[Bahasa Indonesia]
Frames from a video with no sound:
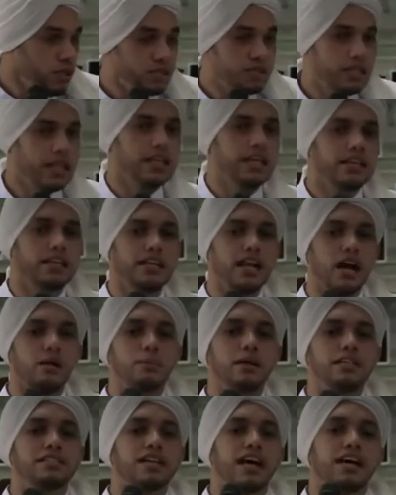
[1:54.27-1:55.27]
Jadi tidak
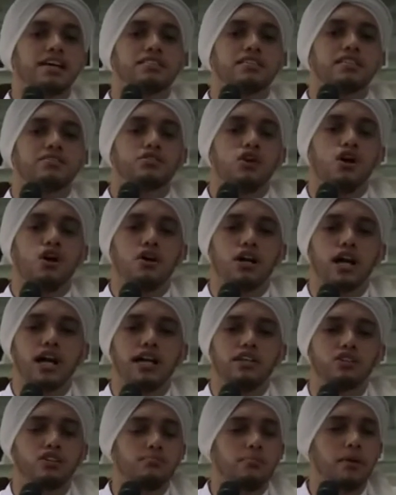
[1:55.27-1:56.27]
bisa
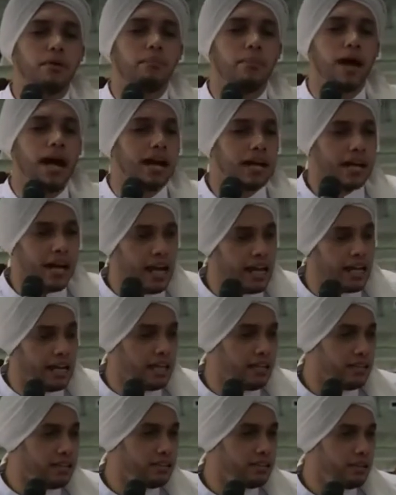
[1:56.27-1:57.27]
seseorang itu
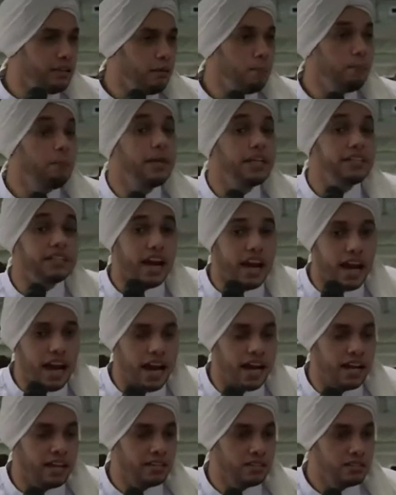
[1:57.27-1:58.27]
memaknai
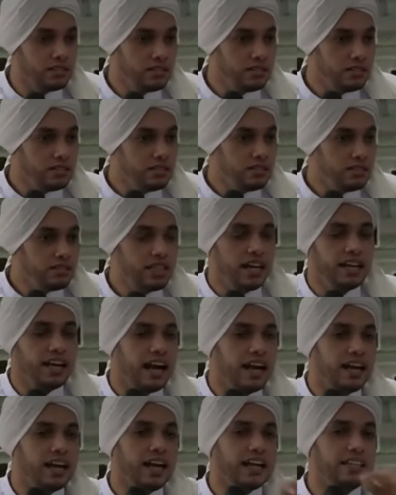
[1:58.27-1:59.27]
bid'ah
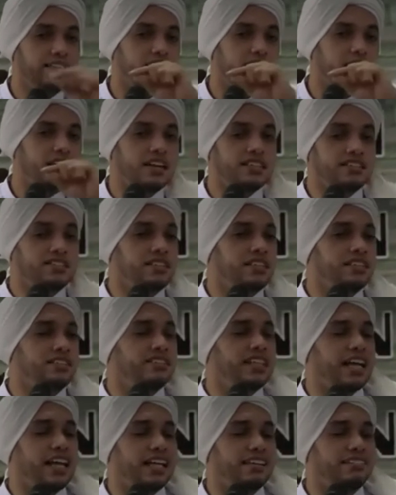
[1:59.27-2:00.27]
dengan -like
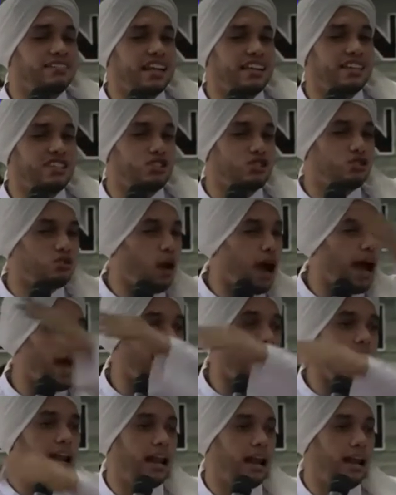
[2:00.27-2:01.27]
secara
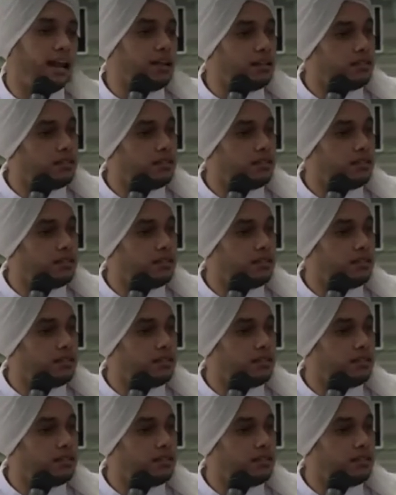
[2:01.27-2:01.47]
tekstual.